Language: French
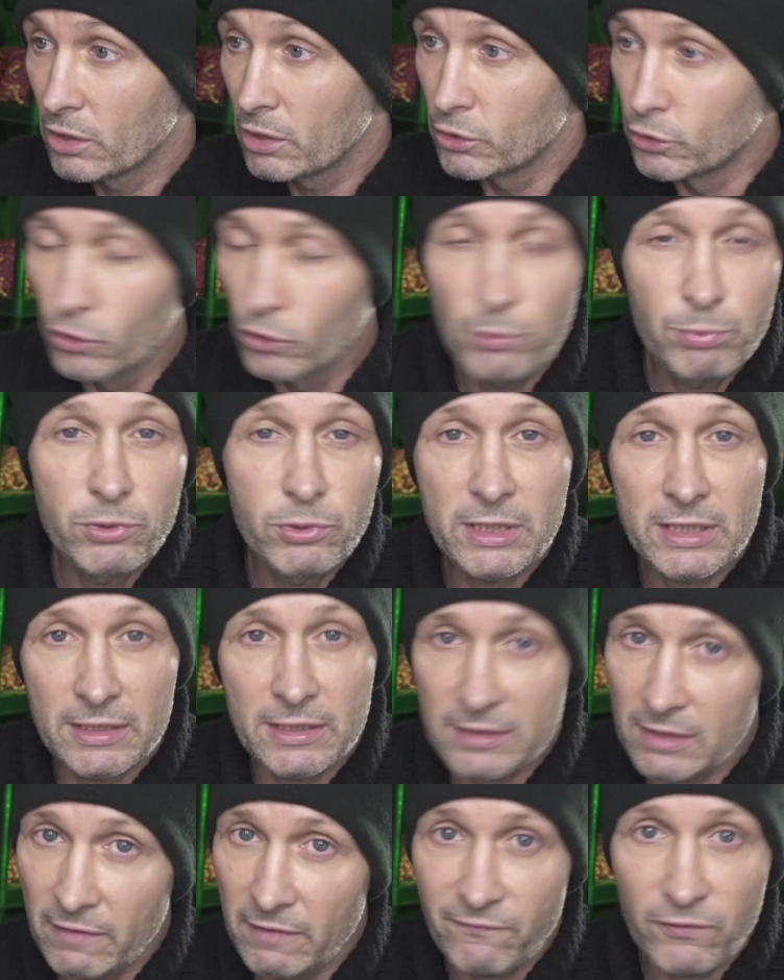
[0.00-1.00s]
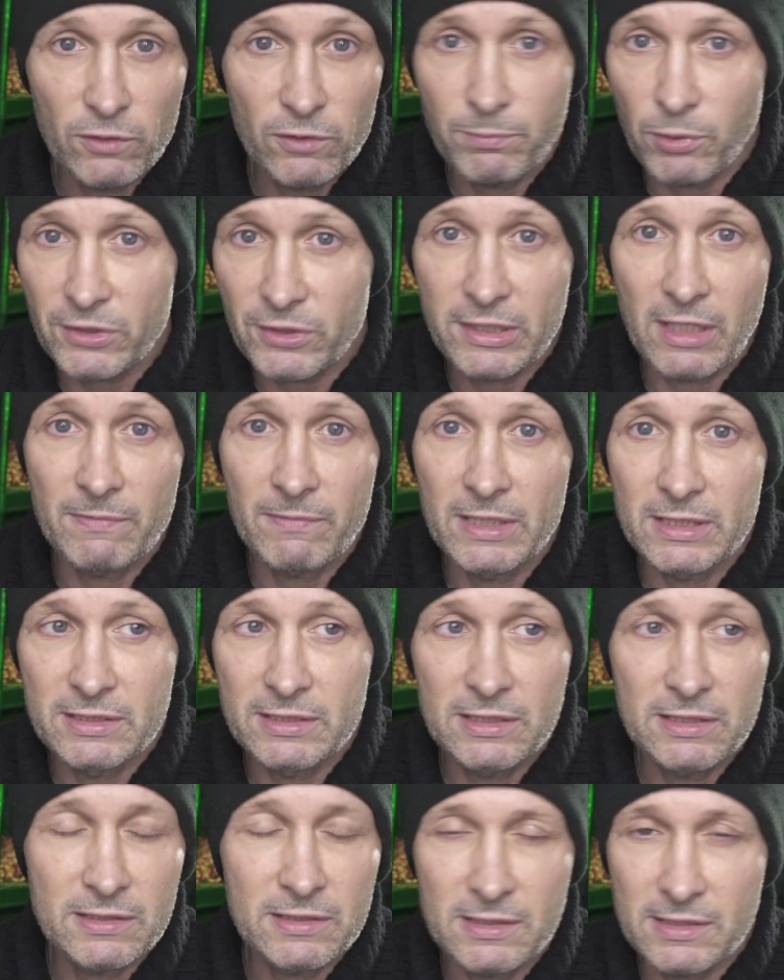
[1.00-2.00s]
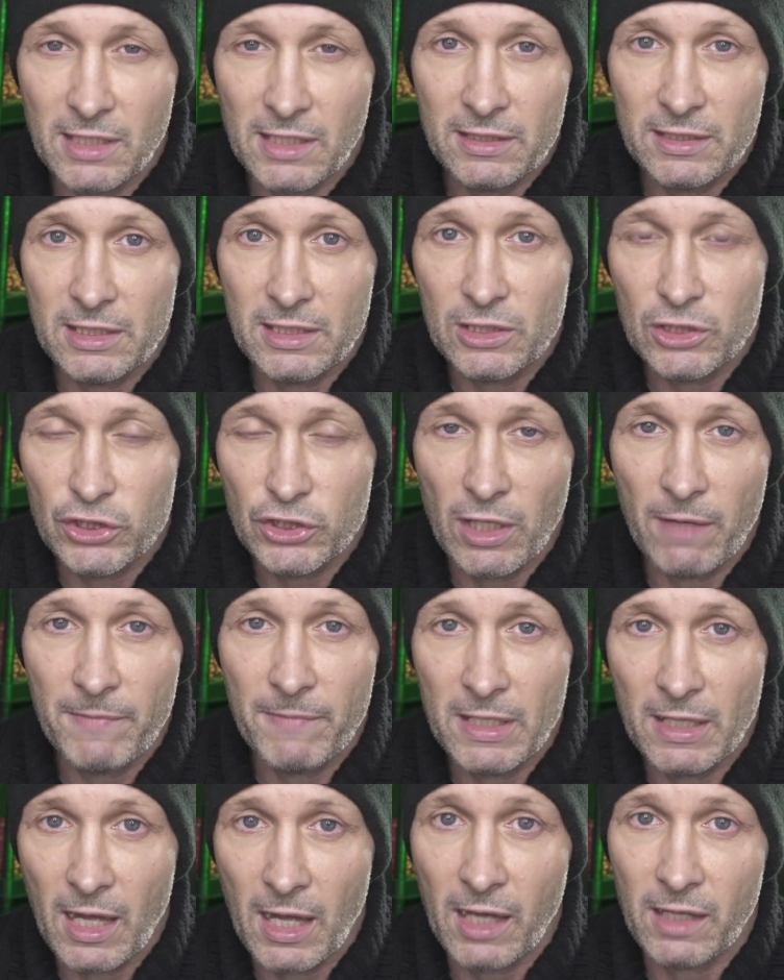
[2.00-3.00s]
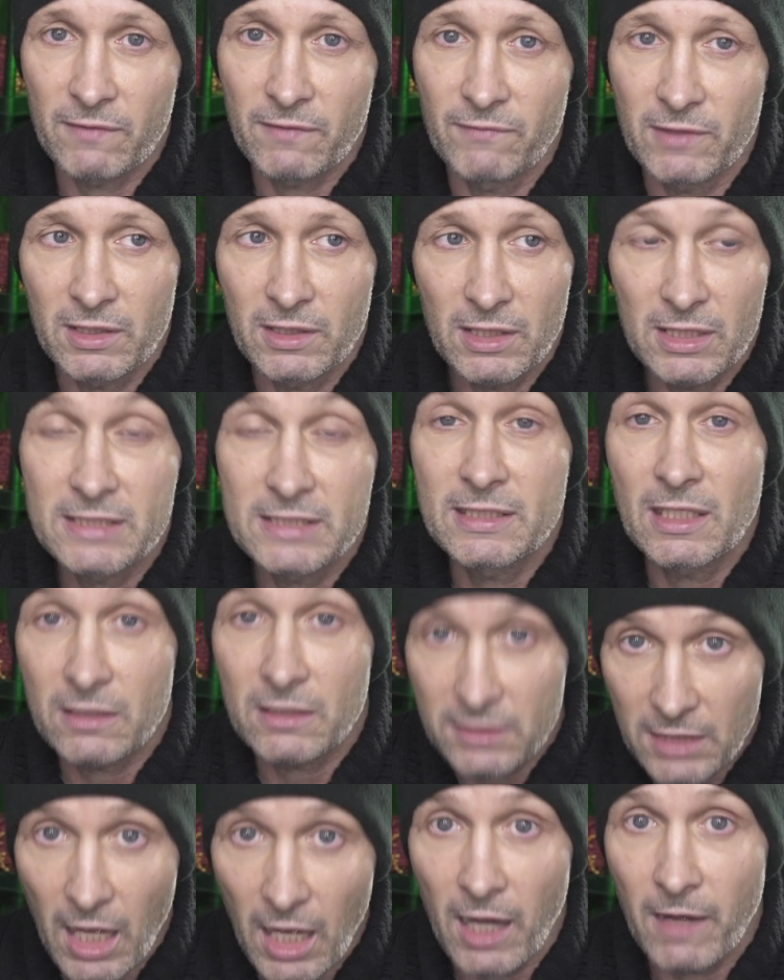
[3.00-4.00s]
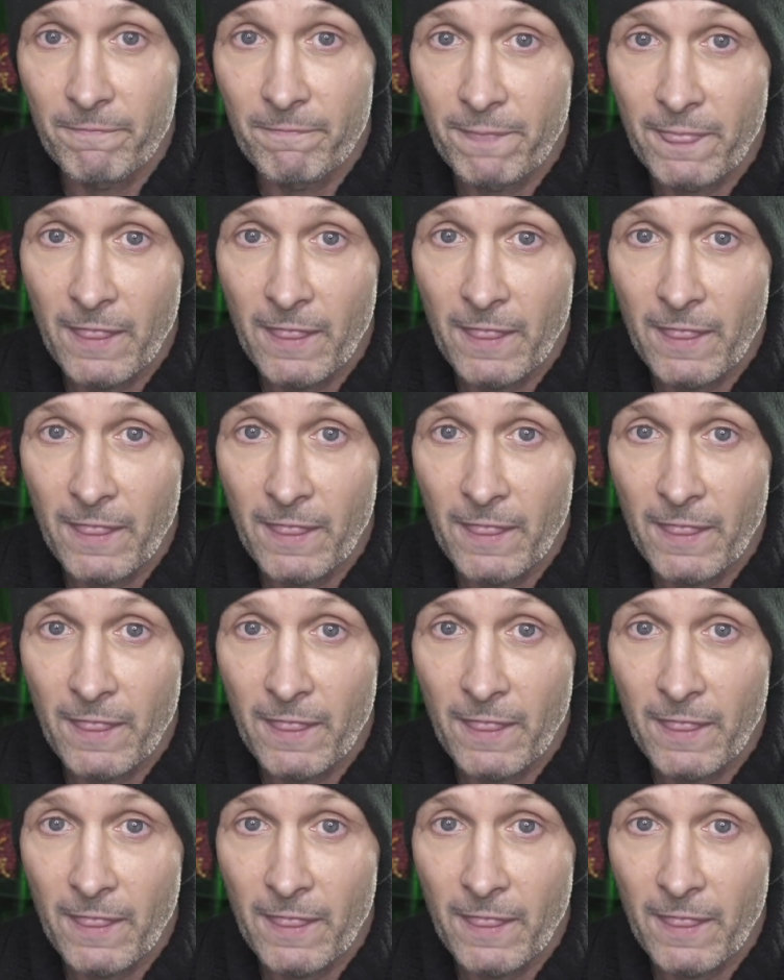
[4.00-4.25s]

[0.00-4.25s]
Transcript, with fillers: depuis que les téléphones portables existent, ça n'est jamais arrivé. Et c'est le cas.